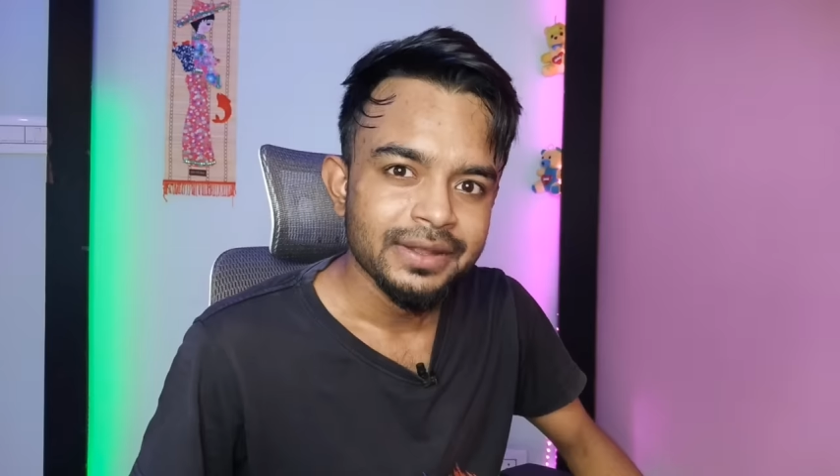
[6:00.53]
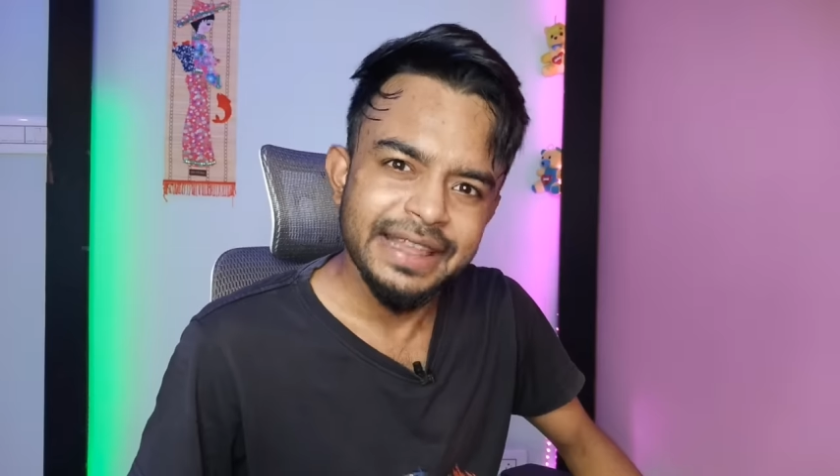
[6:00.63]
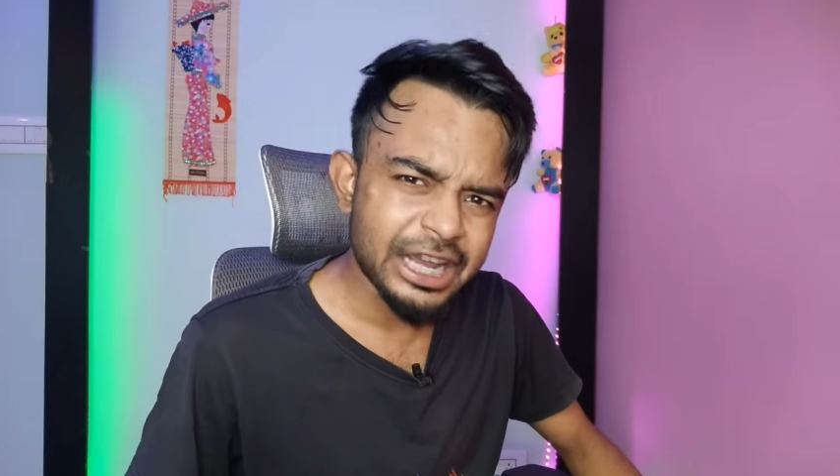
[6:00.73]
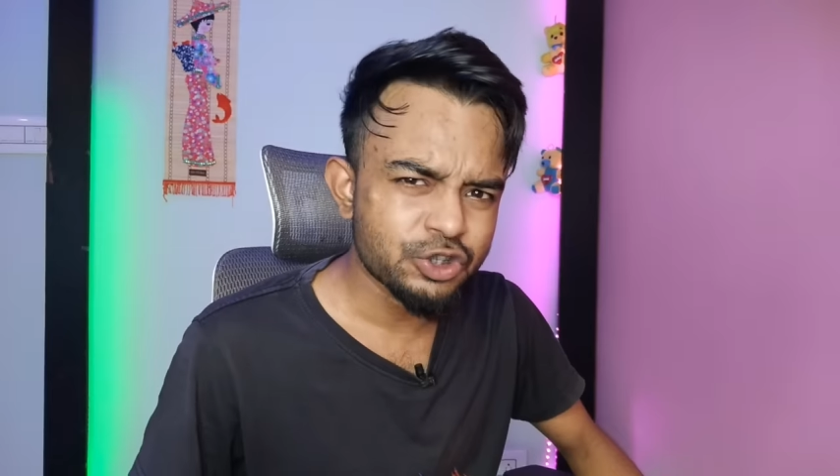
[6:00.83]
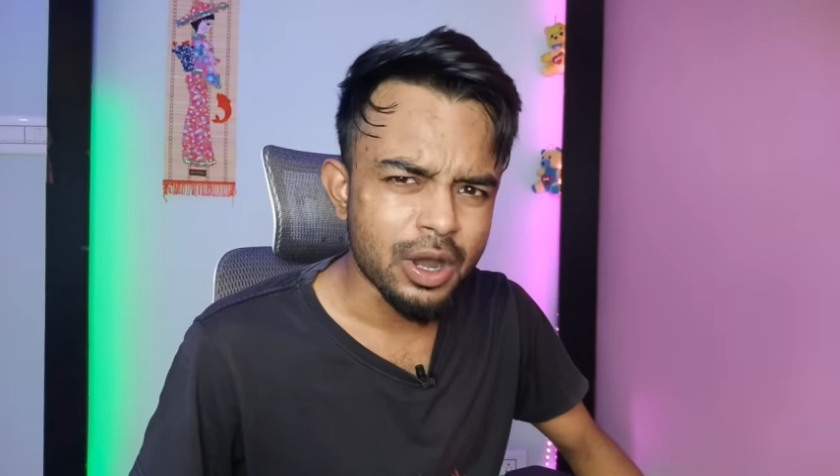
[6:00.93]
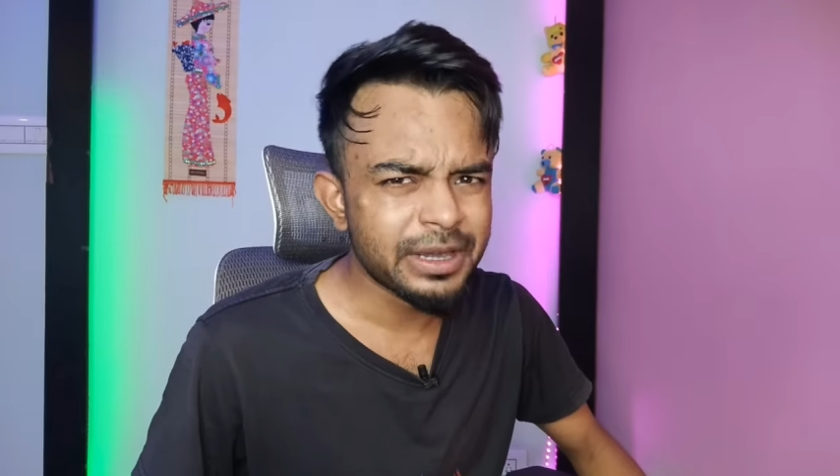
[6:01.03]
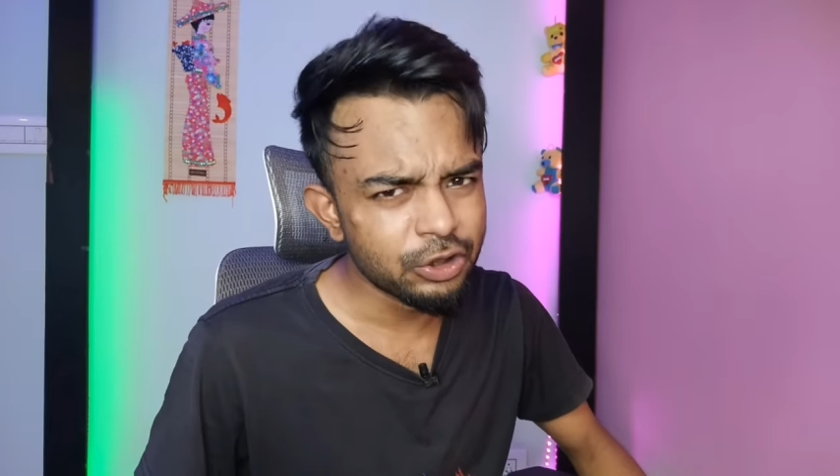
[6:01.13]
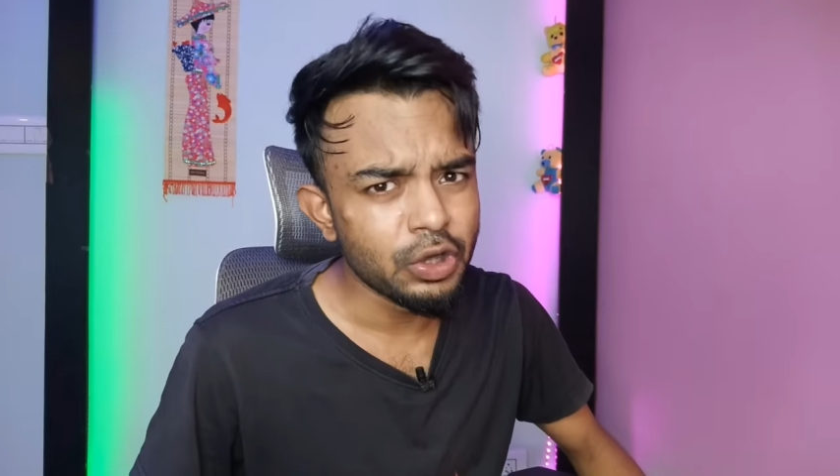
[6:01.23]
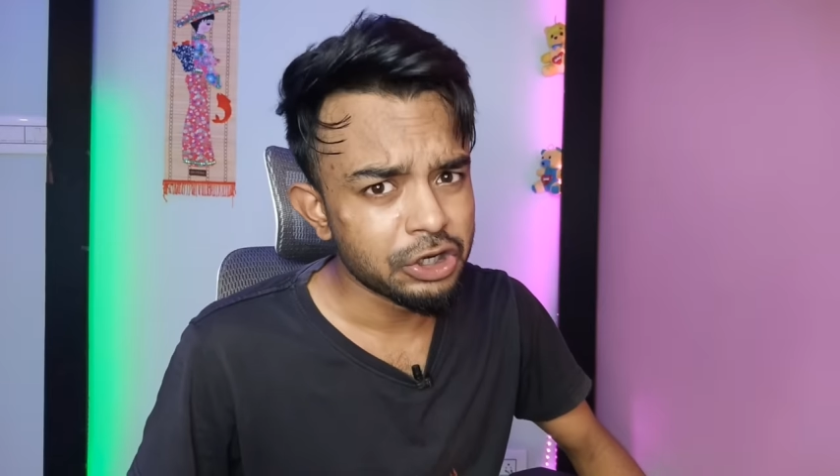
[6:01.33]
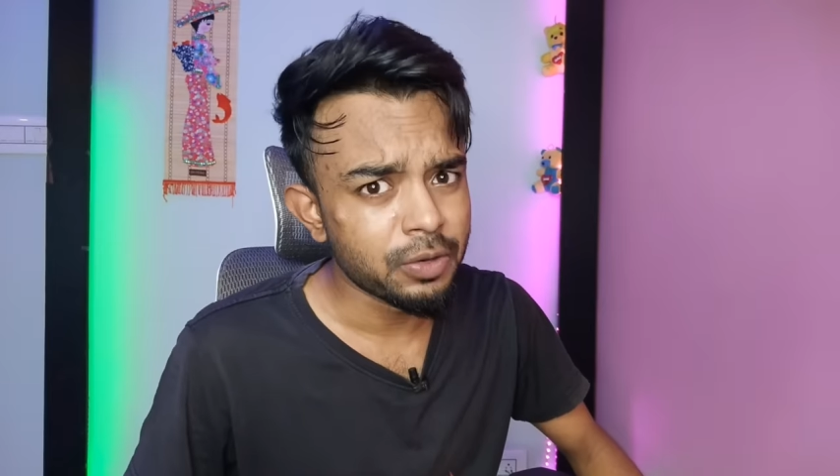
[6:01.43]
দেখেছো আমি
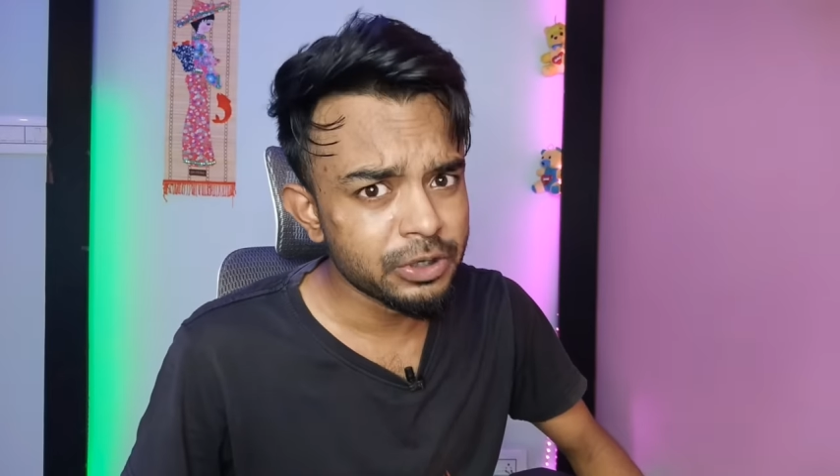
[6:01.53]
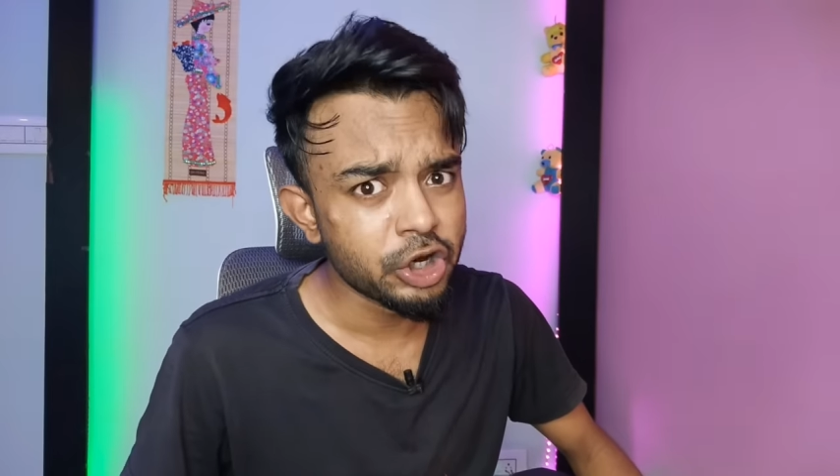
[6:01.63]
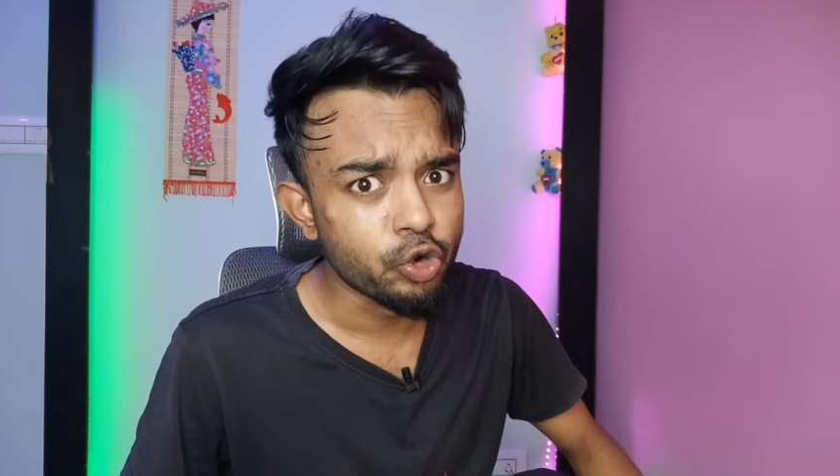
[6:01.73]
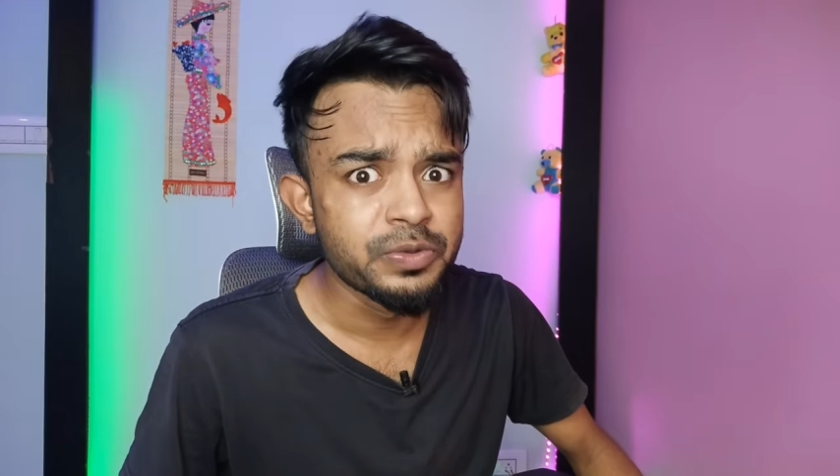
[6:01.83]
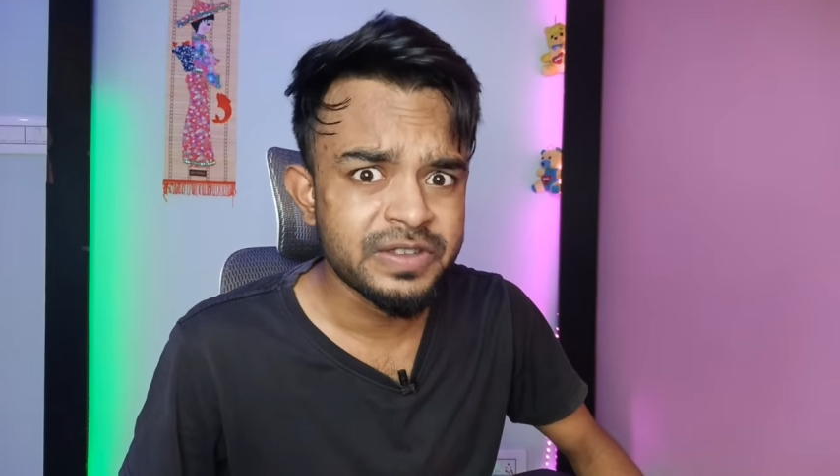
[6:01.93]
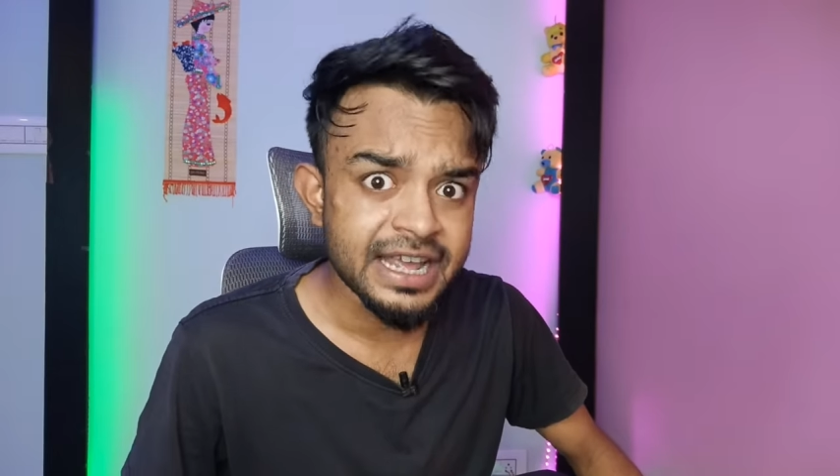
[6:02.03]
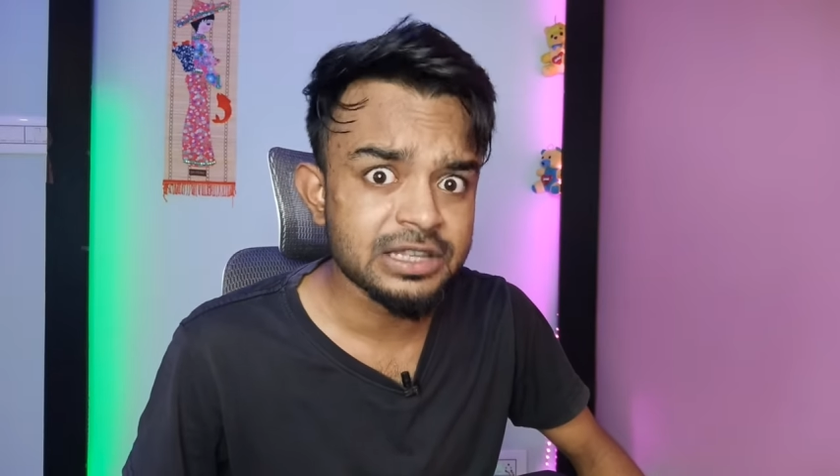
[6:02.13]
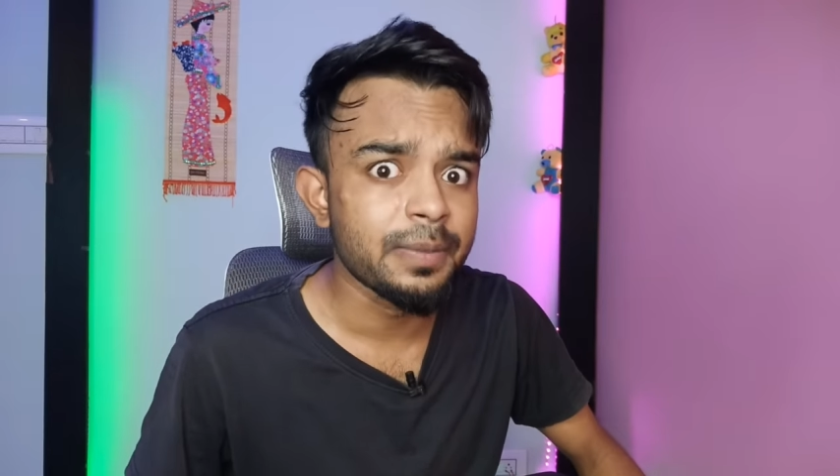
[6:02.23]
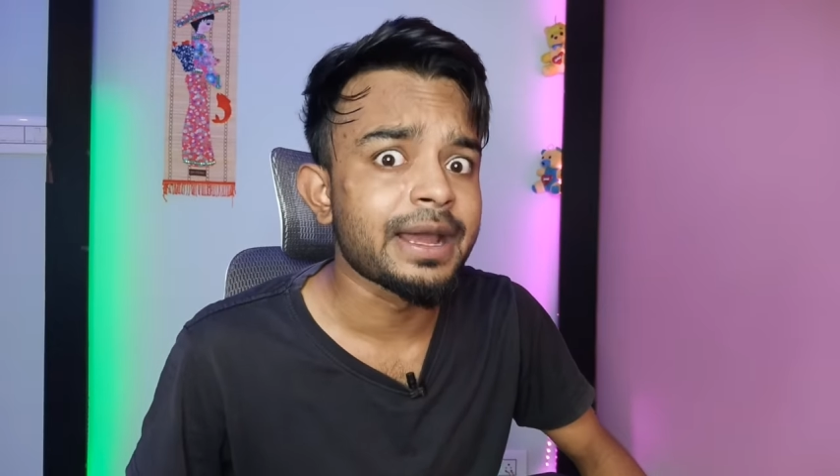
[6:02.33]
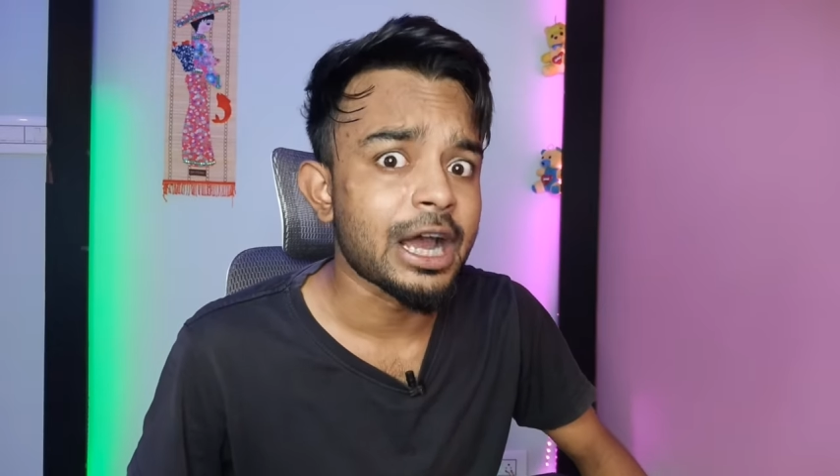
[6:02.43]
কিন্তু এইসব বিষয়ে খুব
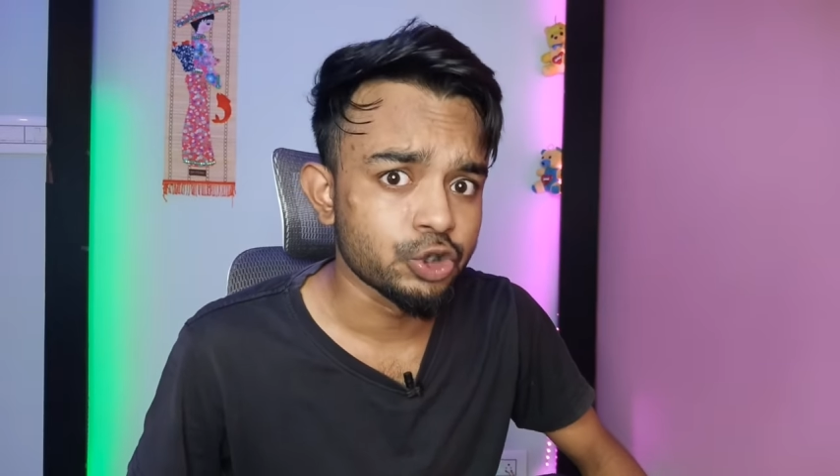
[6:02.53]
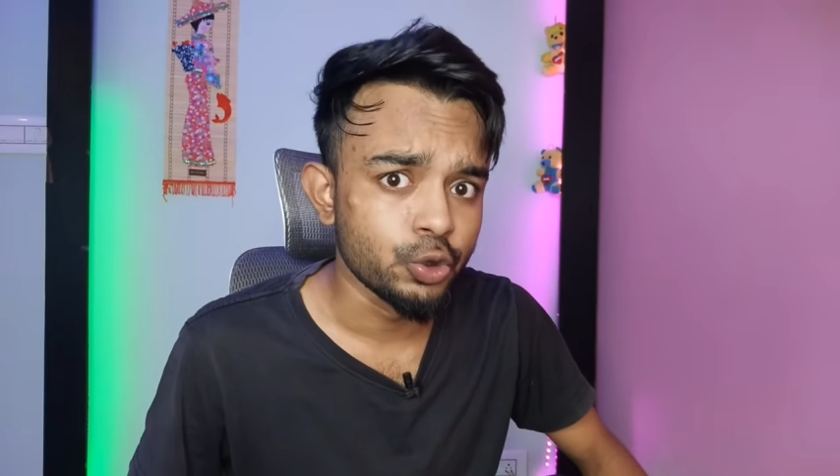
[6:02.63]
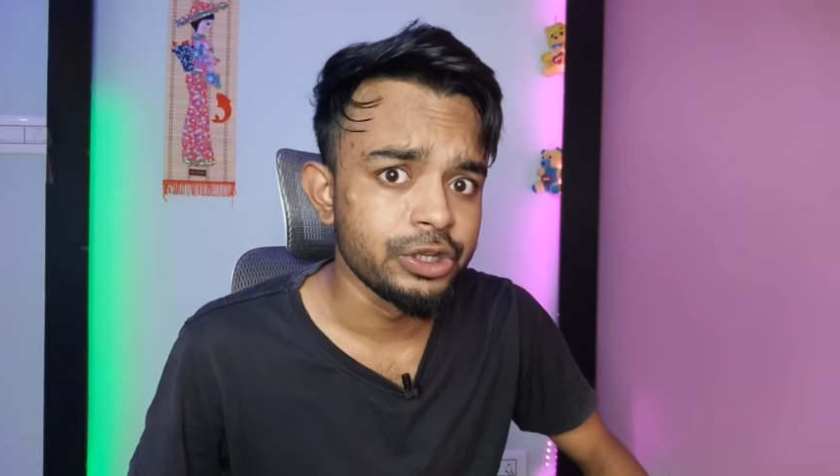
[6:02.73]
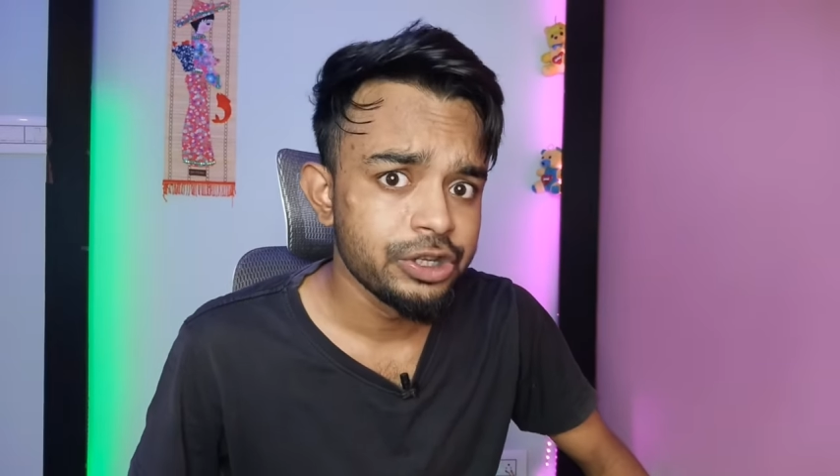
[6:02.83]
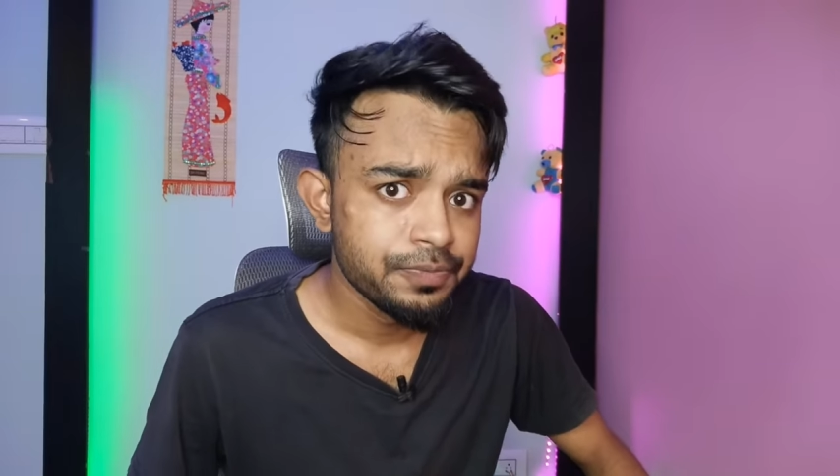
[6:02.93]
সিরিয়াসভাবে কাজ করি